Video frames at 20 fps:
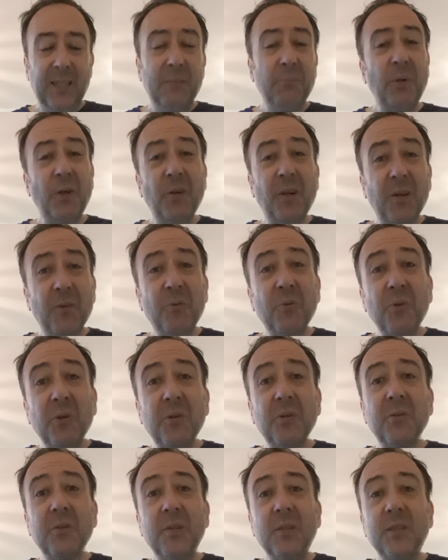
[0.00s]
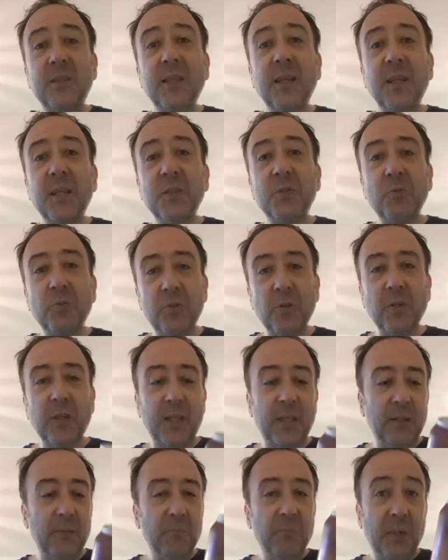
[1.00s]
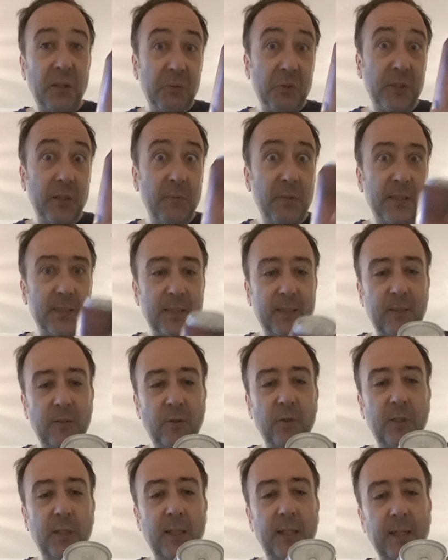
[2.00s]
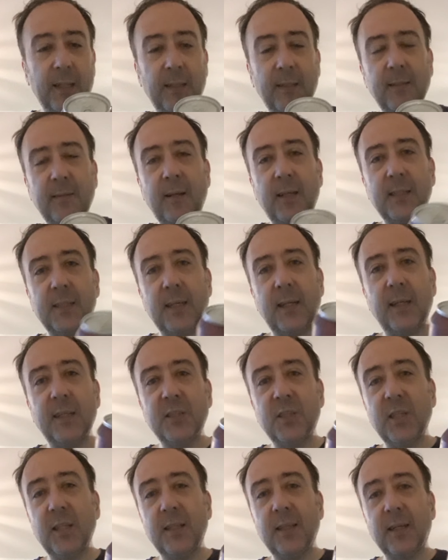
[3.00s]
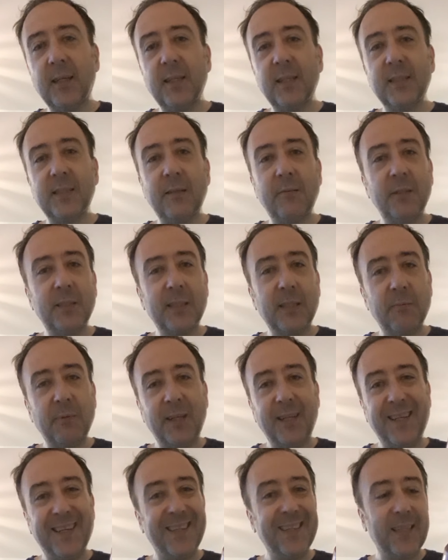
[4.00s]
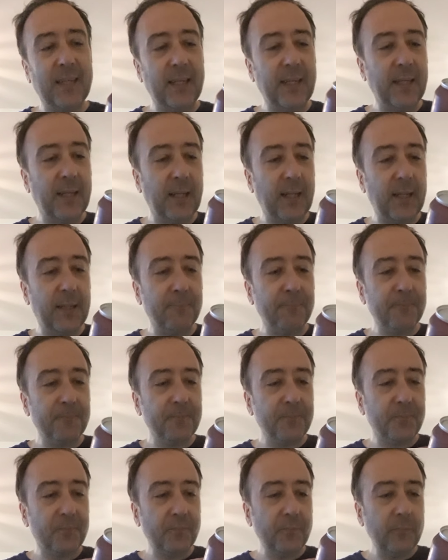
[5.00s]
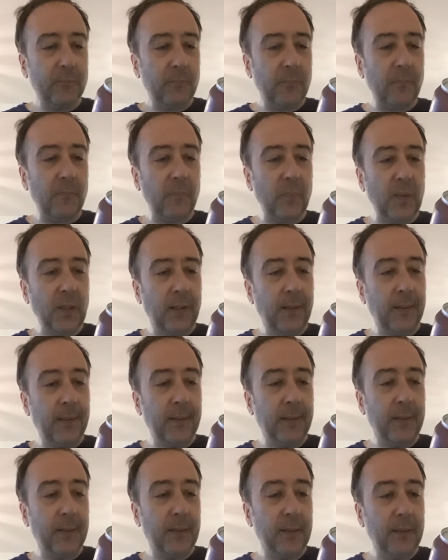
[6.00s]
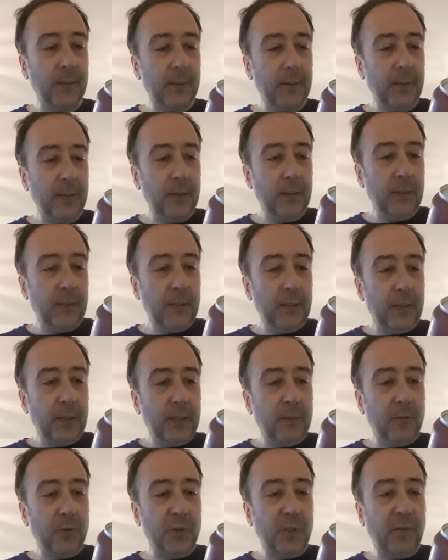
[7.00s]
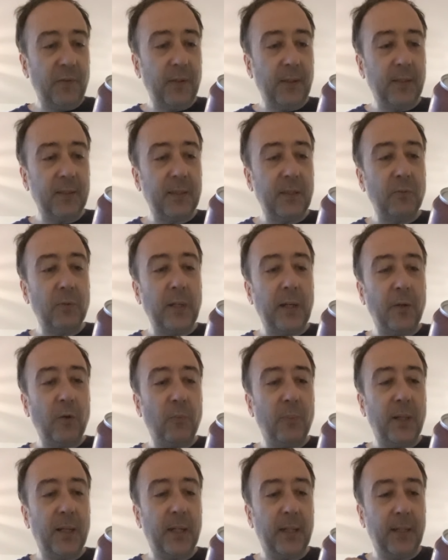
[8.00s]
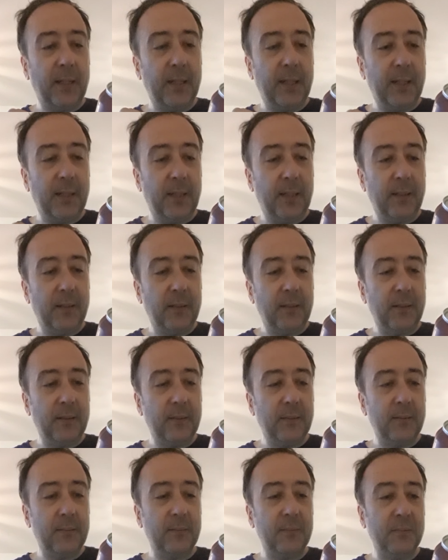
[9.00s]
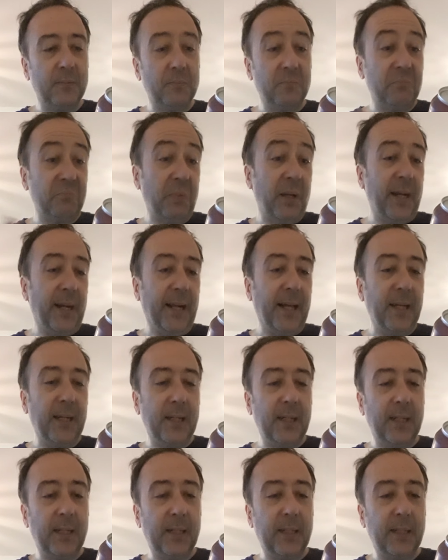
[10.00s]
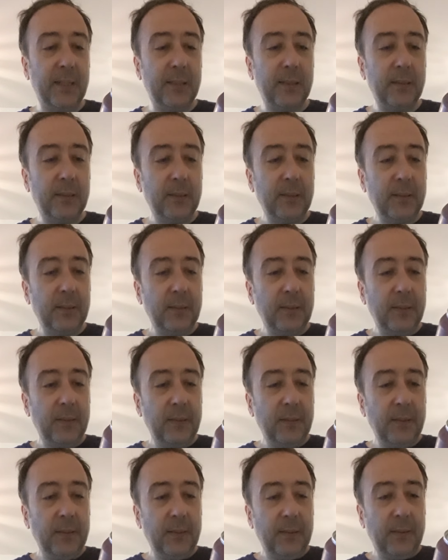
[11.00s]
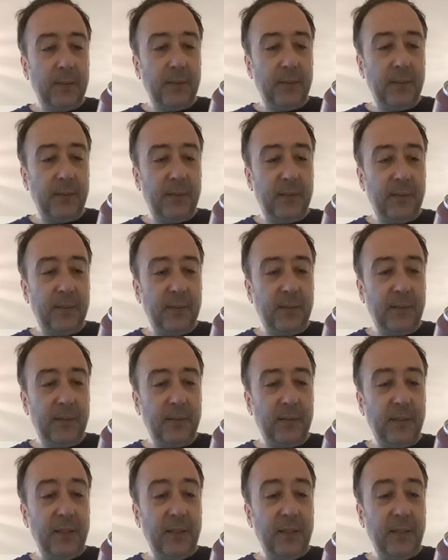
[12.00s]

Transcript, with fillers: pero algunos tienen su toque. Vamos a ver si este lo tiene. Aquí detrás en la leyenda, que ya sabéis que me encanta leerla, eh, nos dice que tiene un aroma a naranja, eh,